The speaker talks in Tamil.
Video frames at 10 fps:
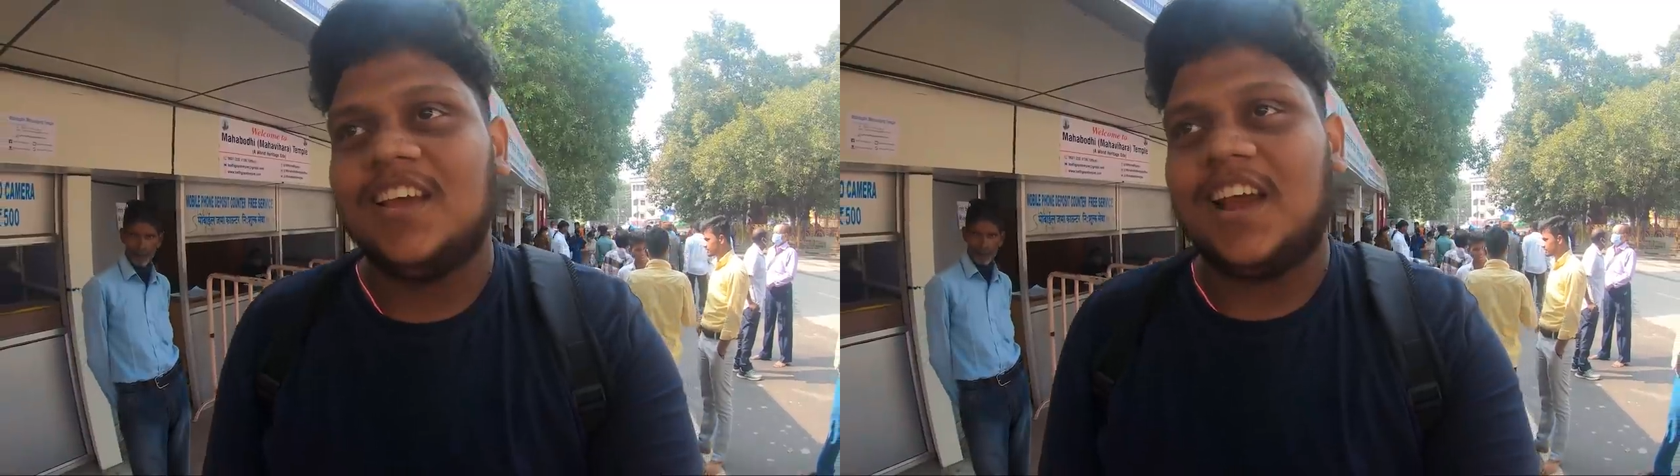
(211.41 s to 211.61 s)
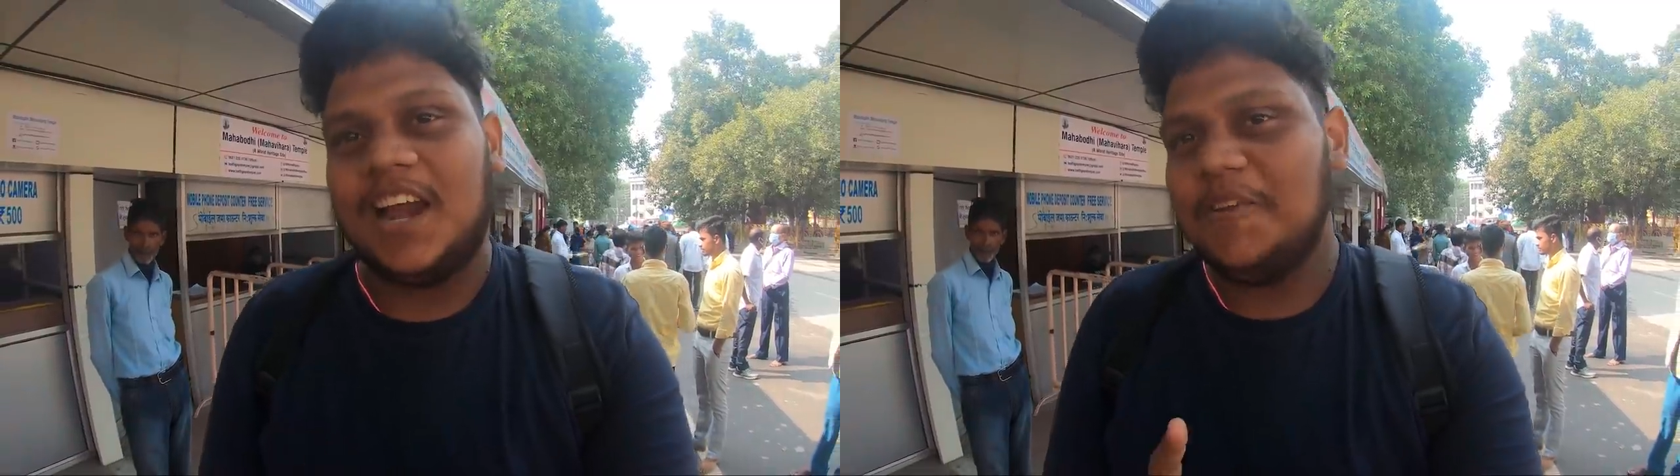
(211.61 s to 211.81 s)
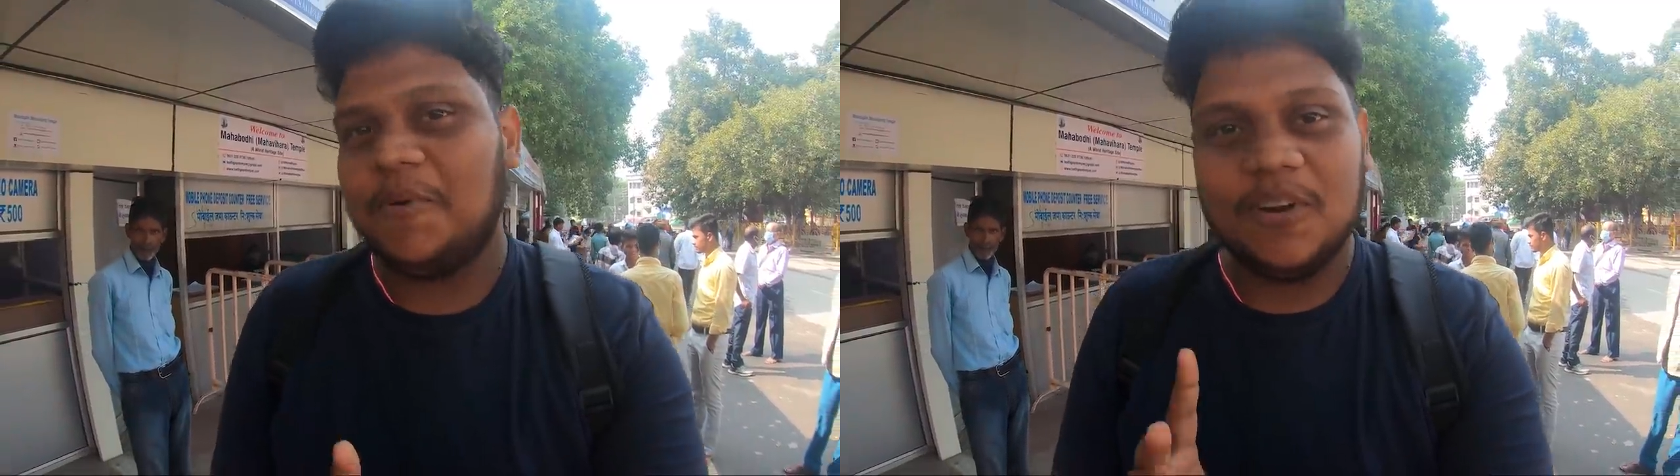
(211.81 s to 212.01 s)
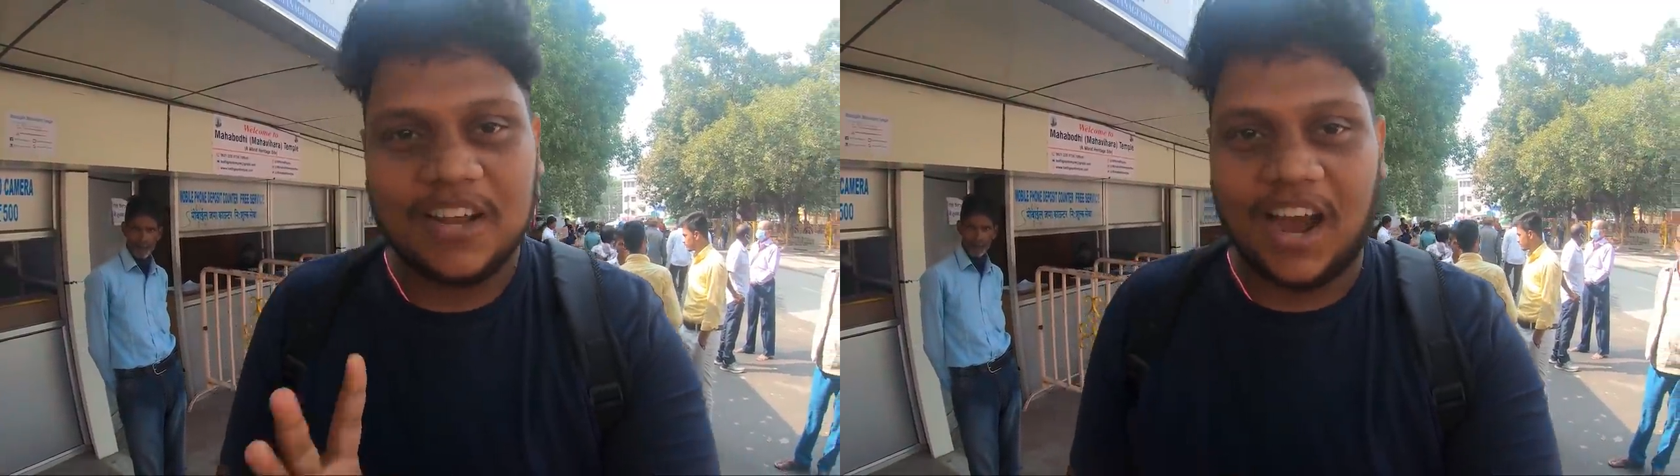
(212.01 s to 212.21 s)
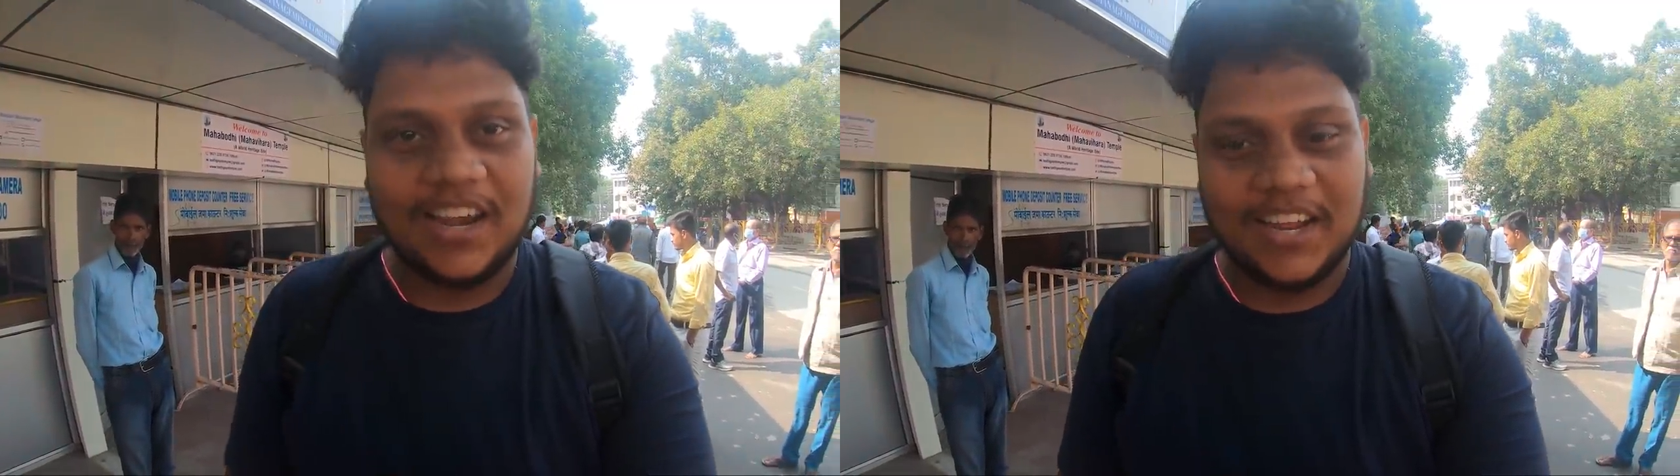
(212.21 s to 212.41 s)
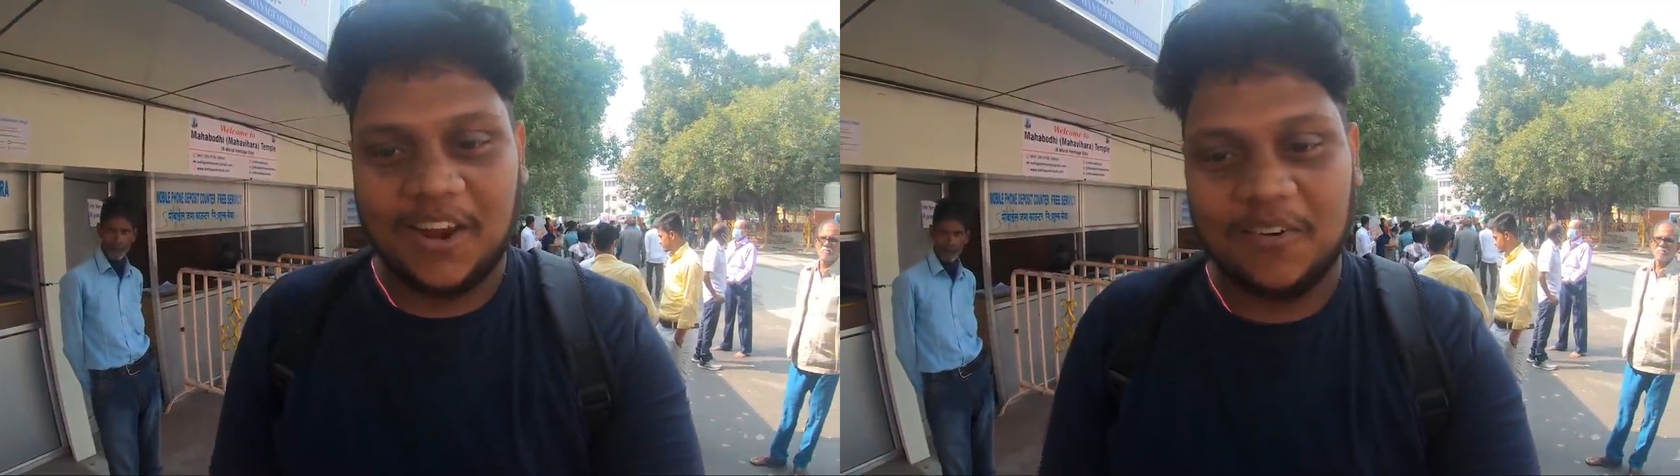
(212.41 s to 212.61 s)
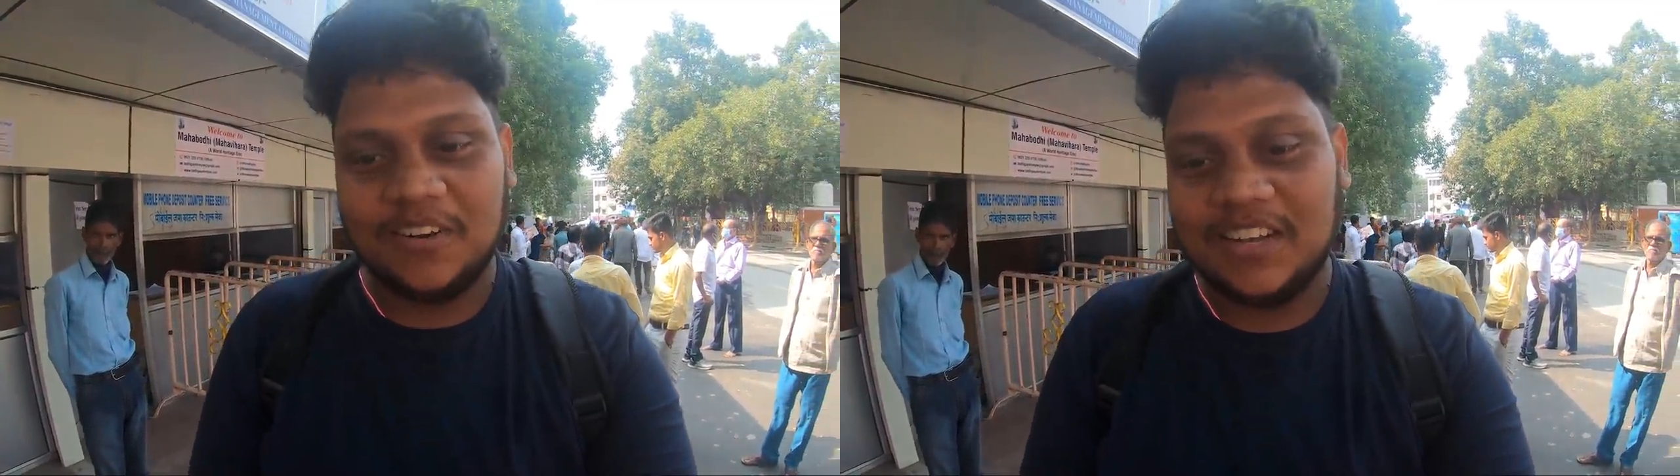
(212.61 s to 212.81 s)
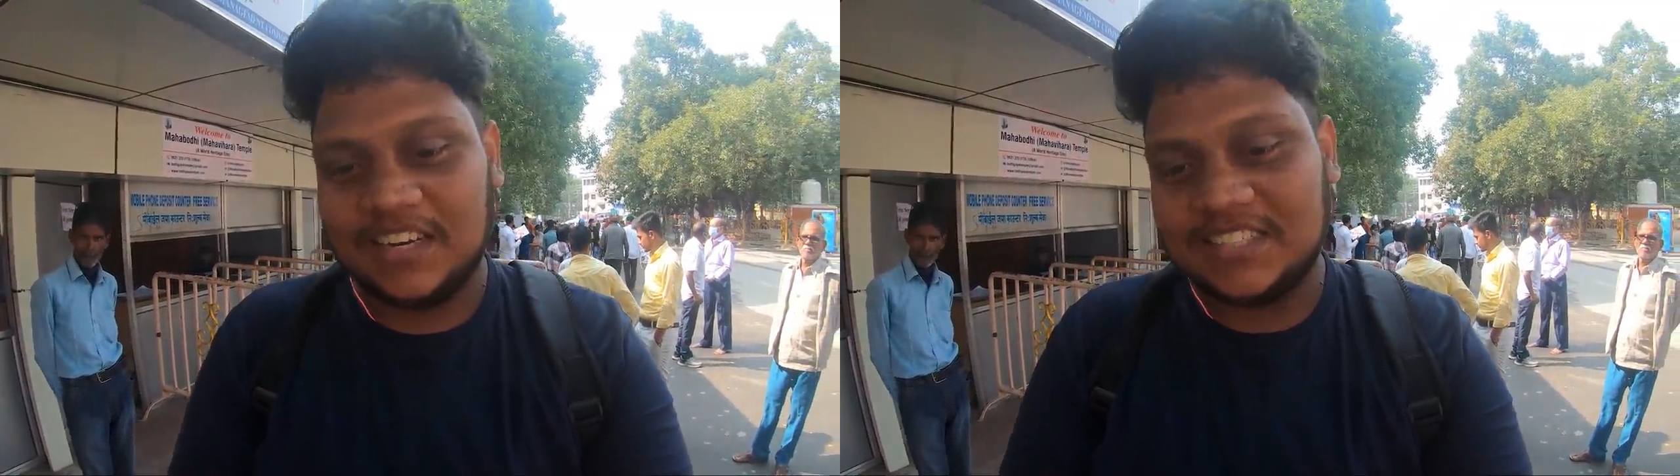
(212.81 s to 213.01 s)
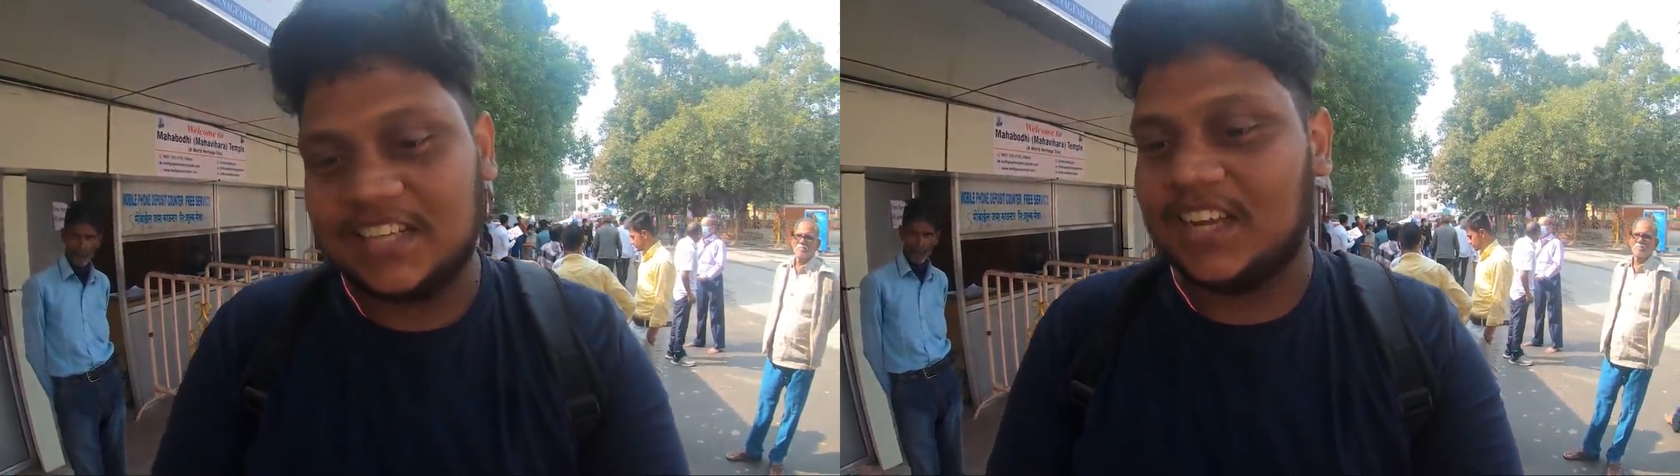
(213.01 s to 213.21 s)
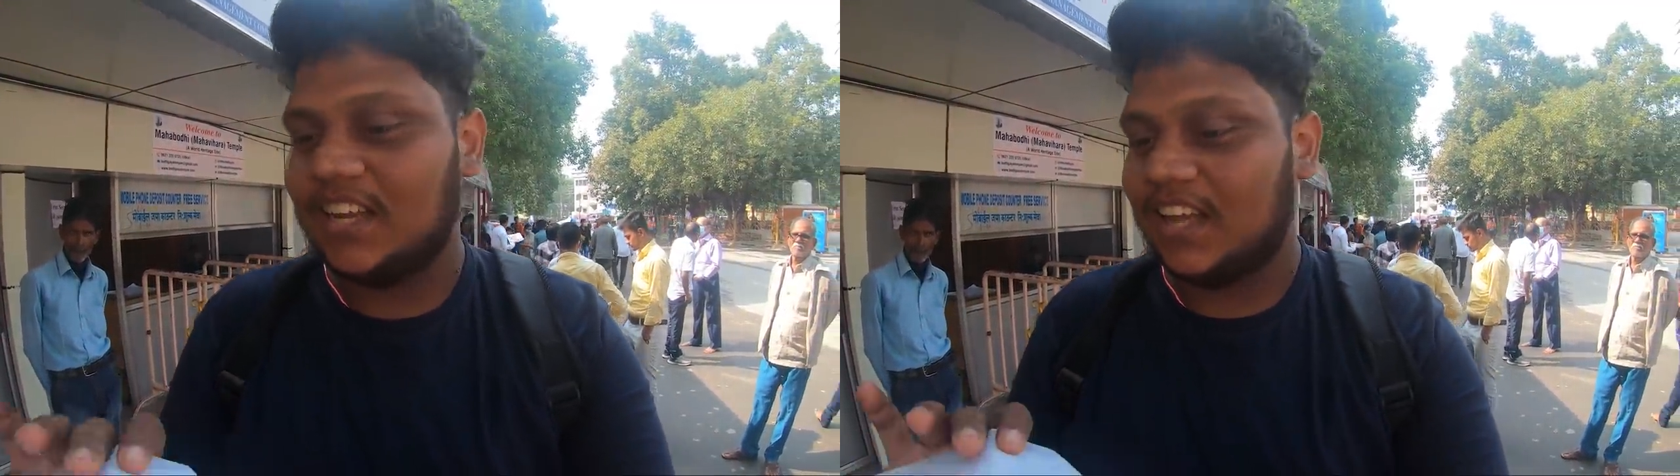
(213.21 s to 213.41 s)
கண்டிப்பாக உங்களுக்கு காட்டி ஆகணும்னு
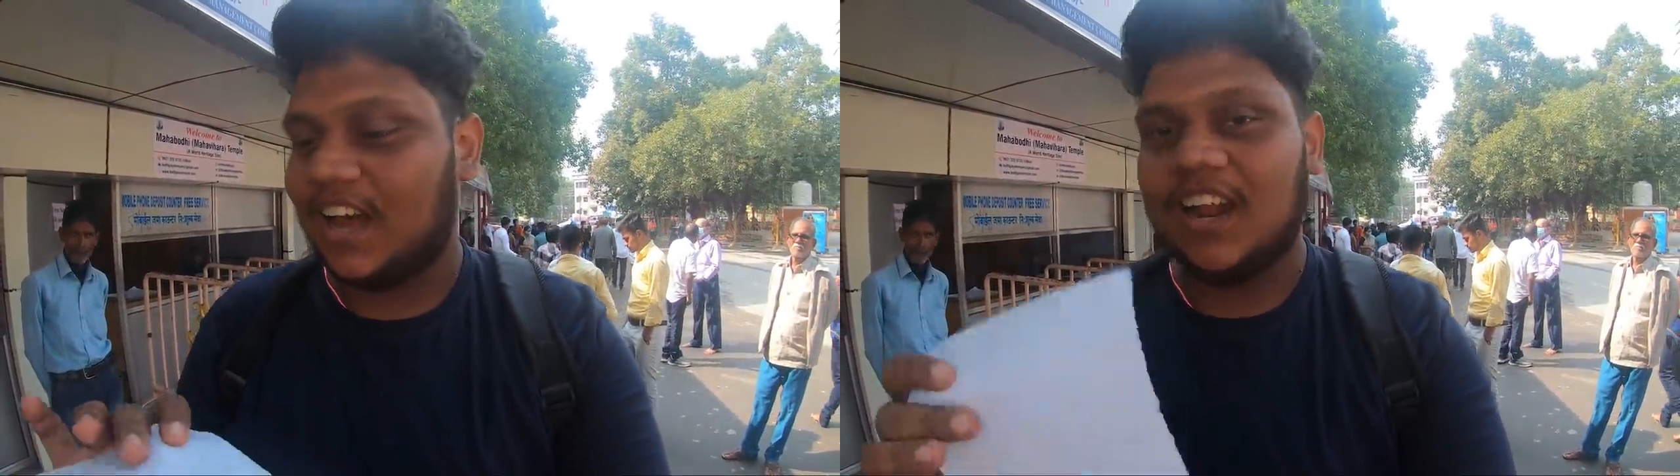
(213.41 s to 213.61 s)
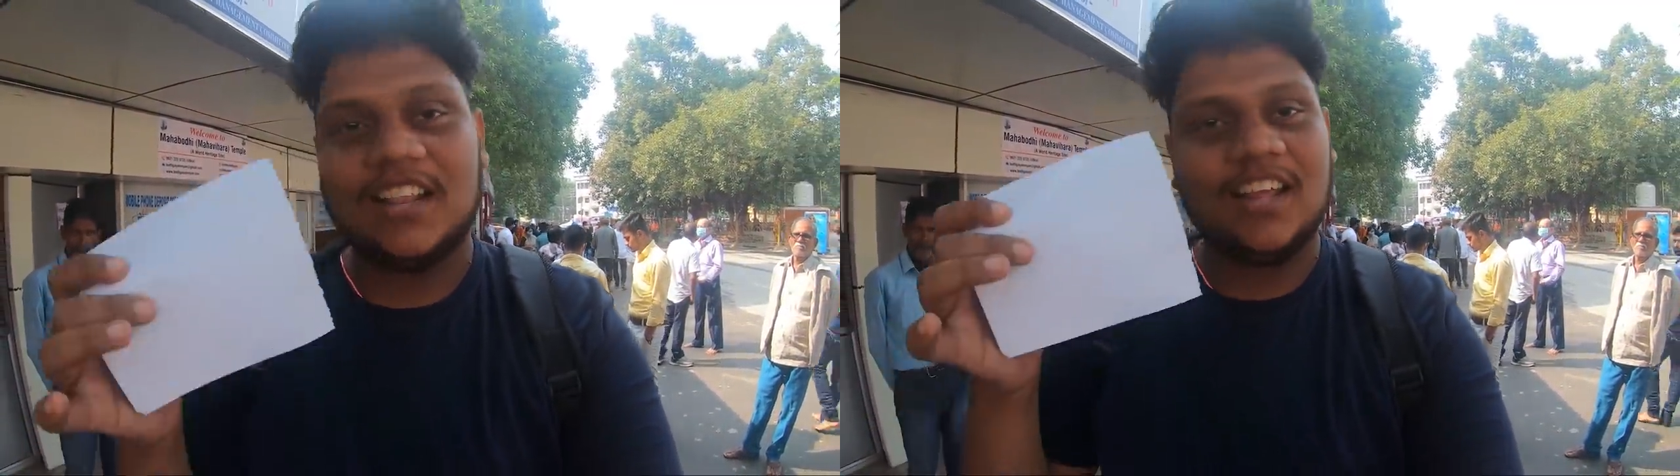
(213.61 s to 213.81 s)
நினச்சேன் அதனால